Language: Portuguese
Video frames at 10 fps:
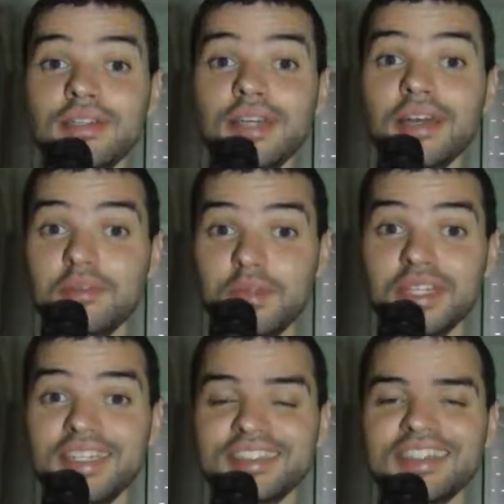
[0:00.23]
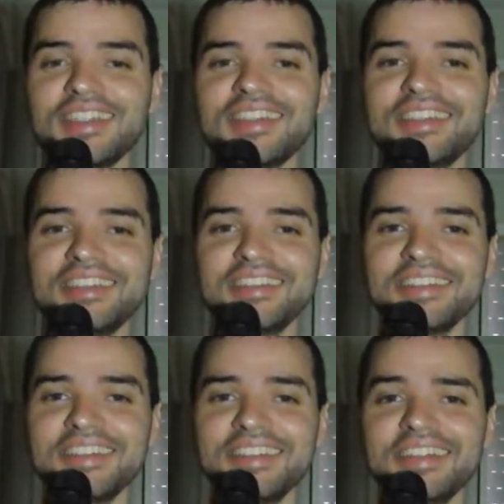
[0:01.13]
E aí, beleza?
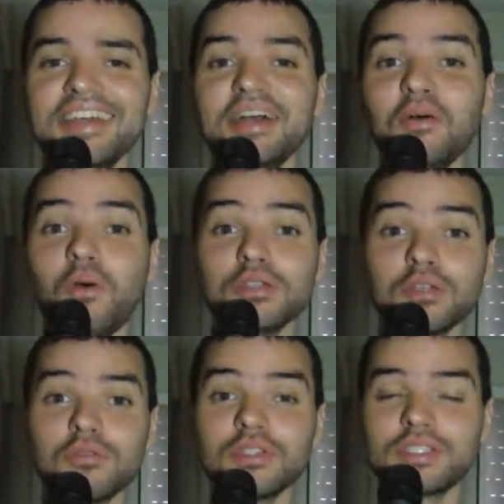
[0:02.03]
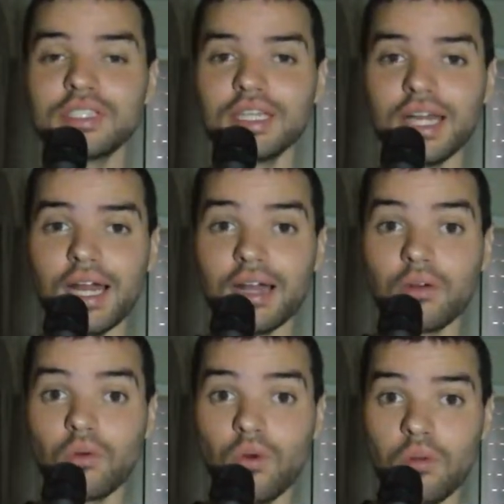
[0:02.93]
Hoje eu vou ensinar
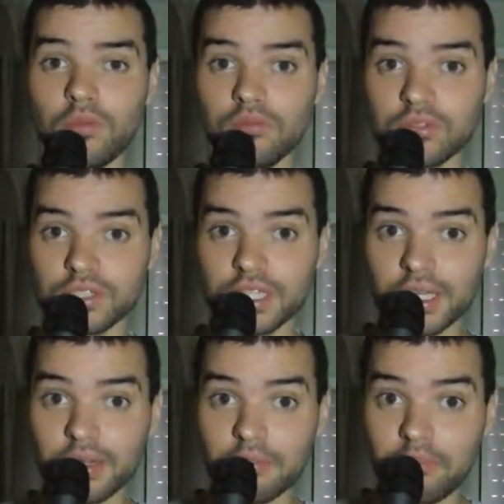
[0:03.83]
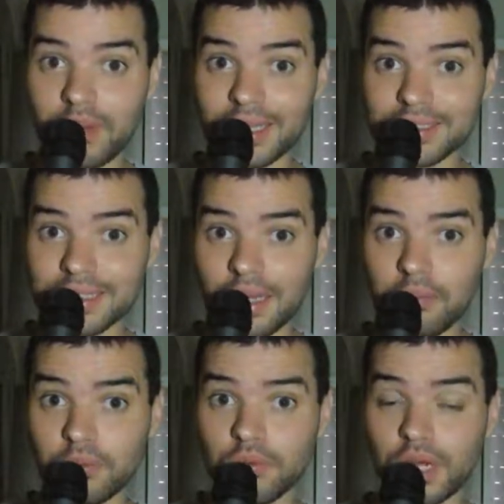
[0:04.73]
como você passar
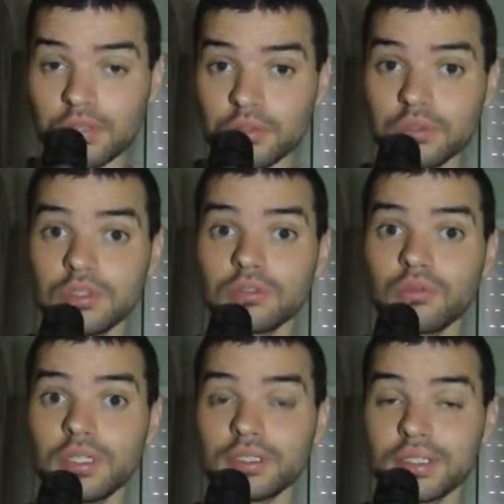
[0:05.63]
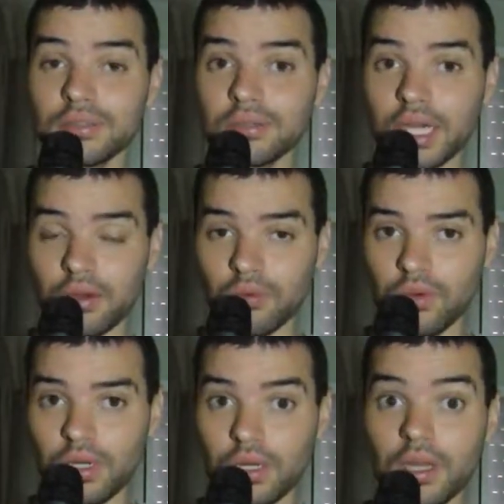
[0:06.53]
por um cachorro desconhecido na
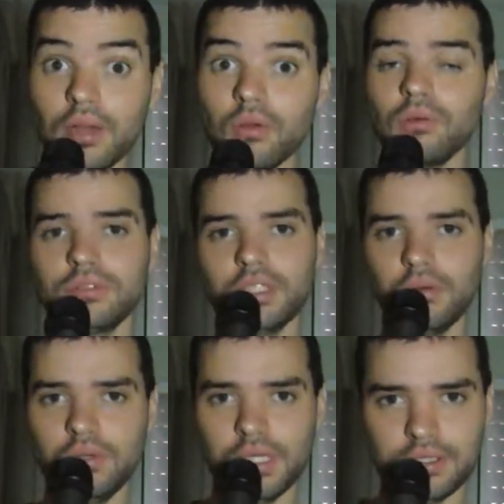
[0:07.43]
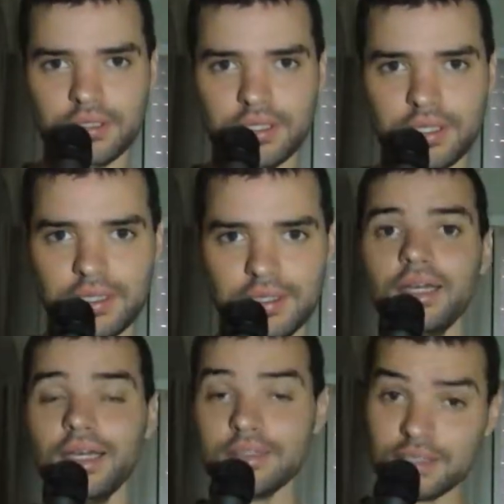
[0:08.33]
rua com segurança.
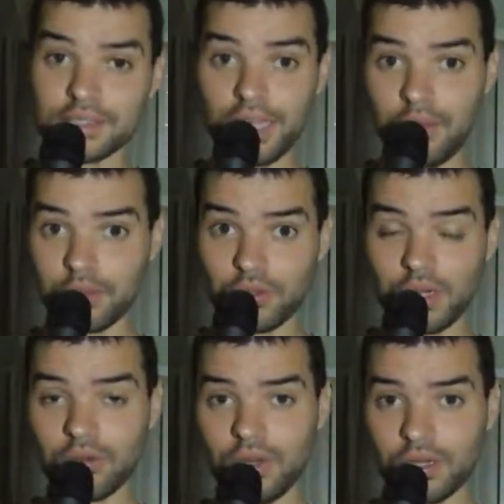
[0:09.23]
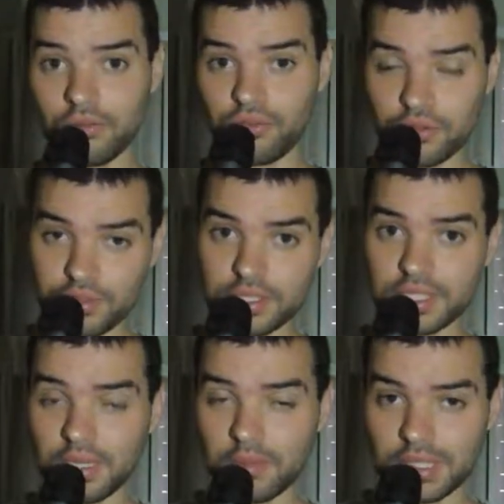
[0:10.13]
Esse sábado agora eu fui
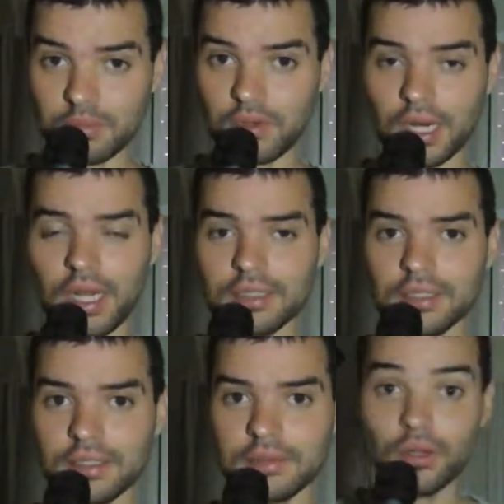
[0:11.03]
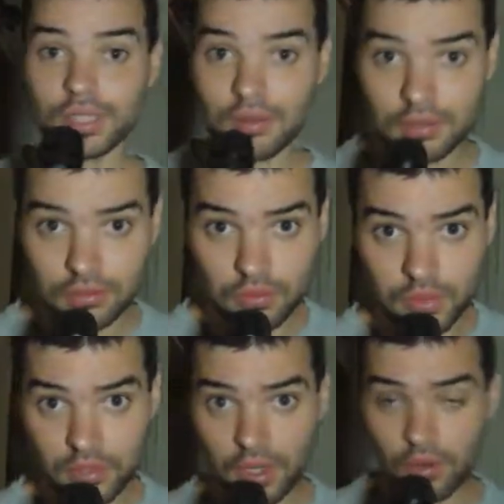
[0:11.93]
visitar minha namorada. Eu tava
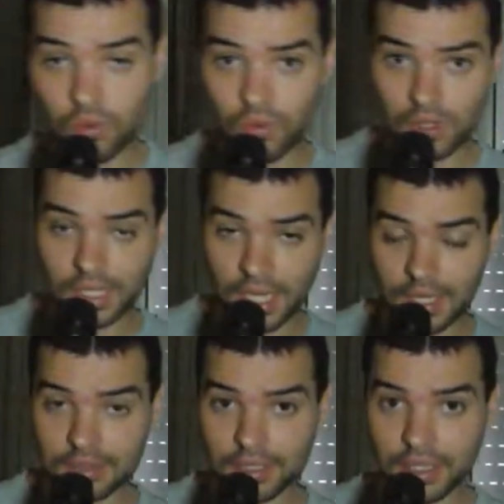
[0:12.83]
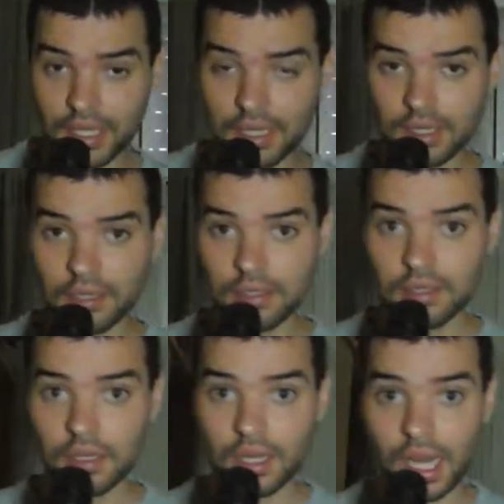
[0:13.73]
subindo a rua da casa dela
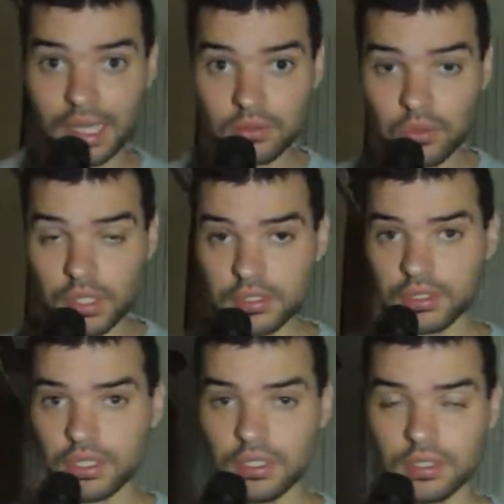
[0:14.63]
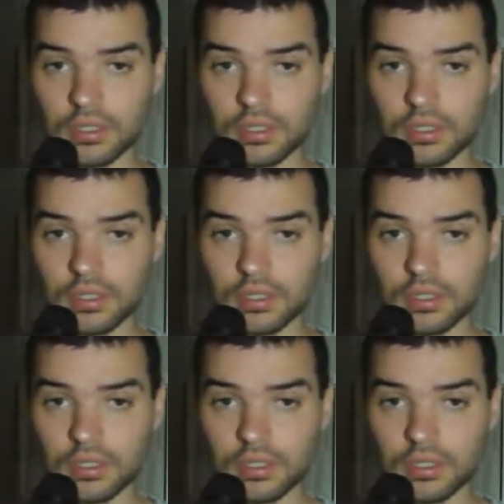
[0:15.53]
à noite,